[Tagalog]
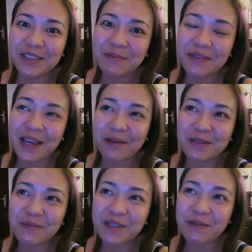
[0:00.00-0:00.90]

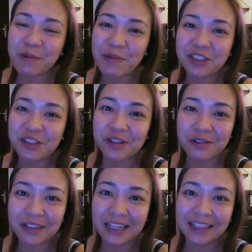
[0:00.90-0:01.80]
Sometimes, pag na-mention
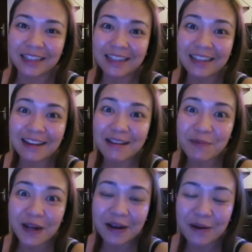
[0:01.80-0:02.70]
akong ganyan, kinikilig
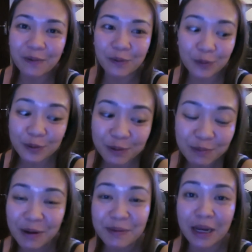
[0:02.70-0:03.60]
pa rin ako yung
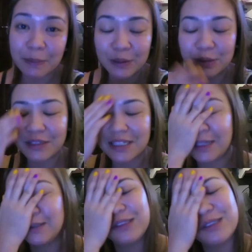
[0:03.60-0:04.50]
mga pinapanood ko sa
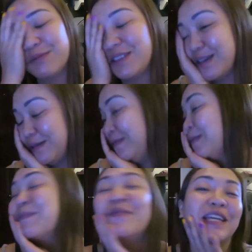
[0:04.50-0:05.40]
YouTube. Girl.
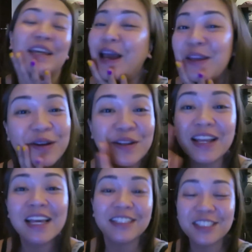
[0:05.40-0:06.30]
Ayun,
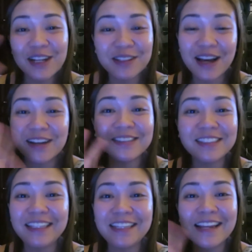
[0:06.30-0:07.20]
shout out
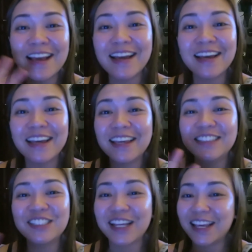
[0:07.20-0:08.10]
Tina
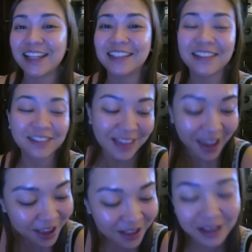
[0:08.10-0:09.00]
and Jayet.
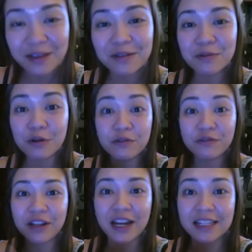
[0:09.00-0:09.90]
Thank you.
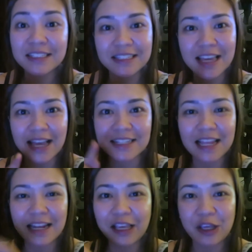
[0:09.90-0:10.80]
Move Trends,
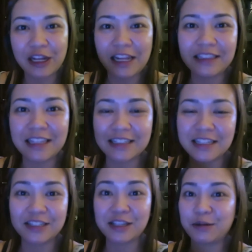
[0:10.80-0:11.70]
guys. Lalagay yung link nila
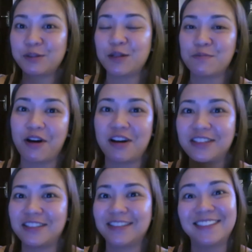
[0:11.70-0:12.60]
sa description
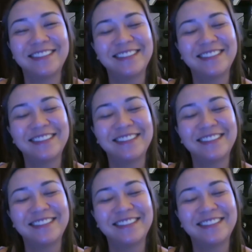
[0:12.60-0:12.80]
box.